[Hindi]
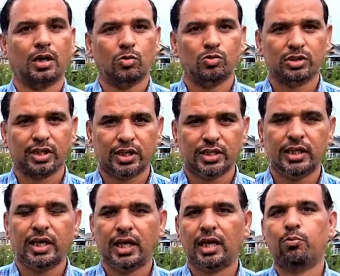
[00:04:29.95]
अनाउंस कर
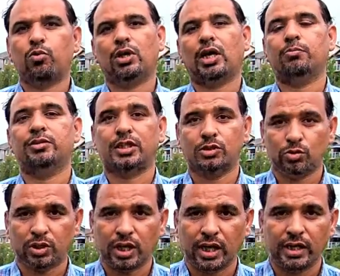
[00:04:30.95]
दिया है प्रोग्राम चल
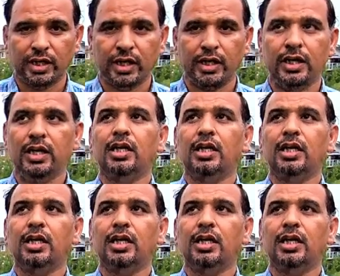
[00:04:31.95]
चुका है ये